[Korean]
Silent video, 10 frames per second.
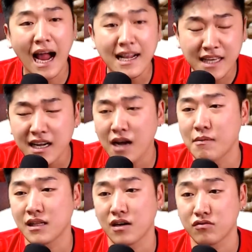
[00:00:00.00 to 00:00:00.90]
깔
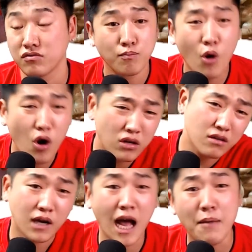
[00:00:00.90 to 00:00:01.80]
생각만 하고 뭐
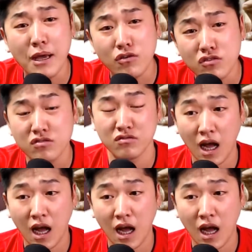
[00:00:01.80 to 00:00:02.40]
카메룬?